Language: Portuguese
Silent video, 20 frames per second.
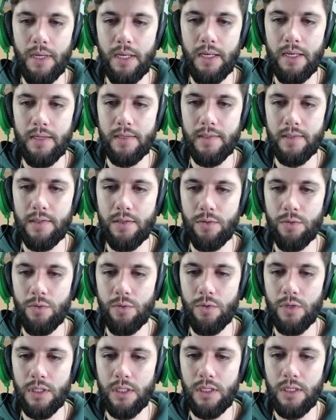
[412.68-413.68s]
Beleza,
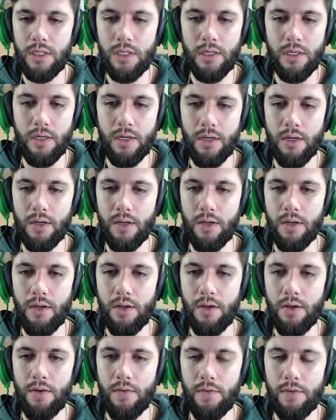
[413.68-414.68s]
segurou aqui.
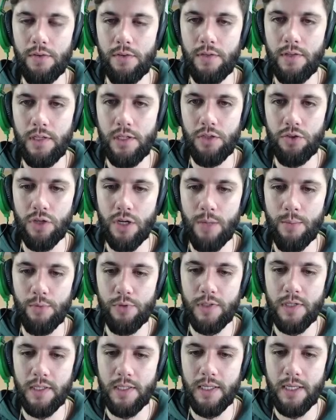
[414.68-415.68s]
Mas fazer o seguinte, jogar
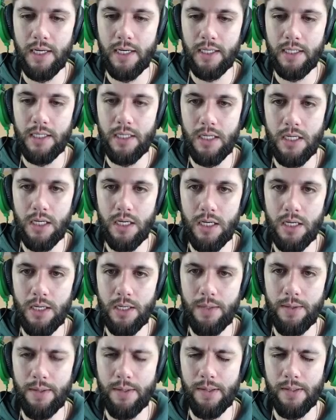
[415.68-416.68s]
mosqueteira
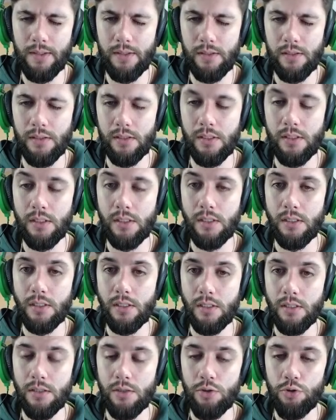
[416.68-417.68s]
aqui.
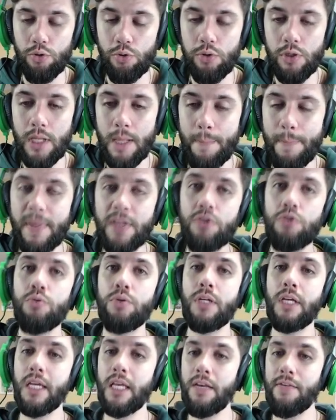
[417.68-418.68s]
Tudo depende
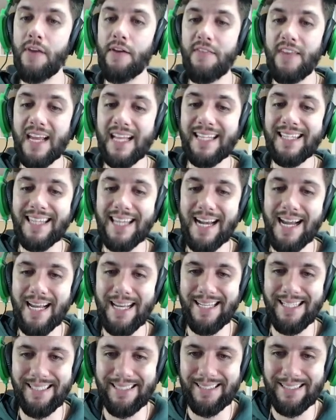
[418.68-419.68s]
do que, que ele vai vir
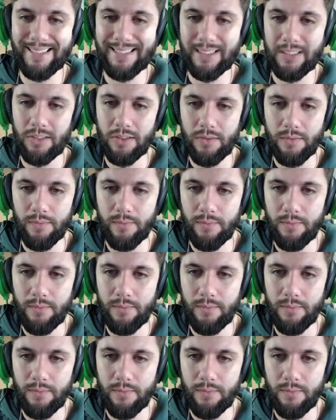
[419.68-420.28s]
atrás.